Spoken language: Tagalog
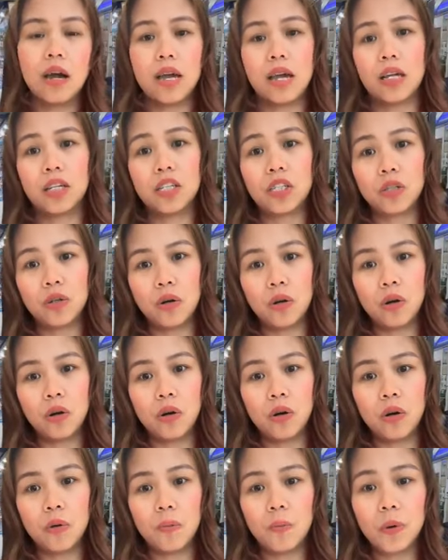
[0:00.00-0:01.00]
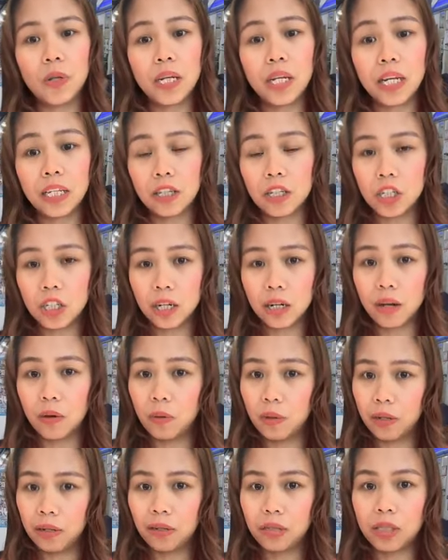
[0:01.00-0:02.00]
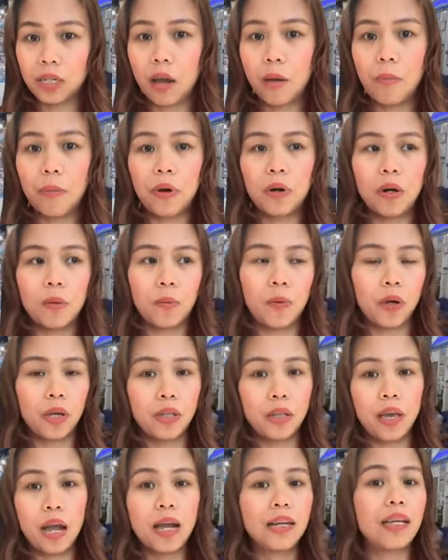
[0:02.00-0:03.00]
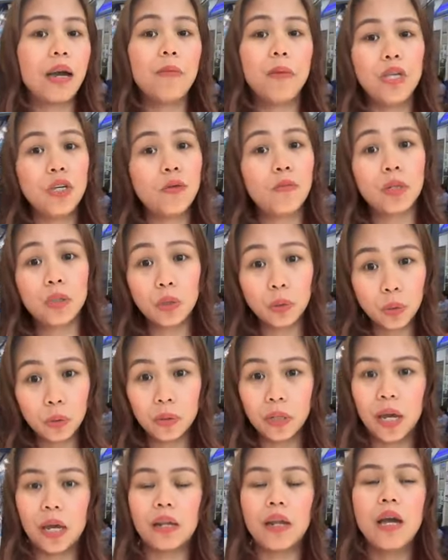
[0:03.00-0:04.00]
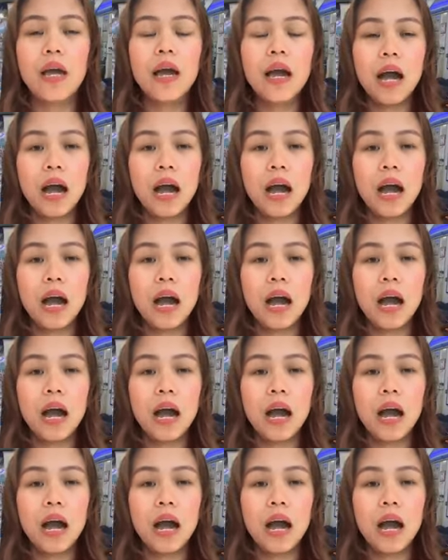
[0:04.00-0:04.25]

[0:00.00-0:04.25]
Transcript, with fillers: Ayan, so pwede natin siyang gawin dito sa PowerPoint. Ang dami niyong matutunan.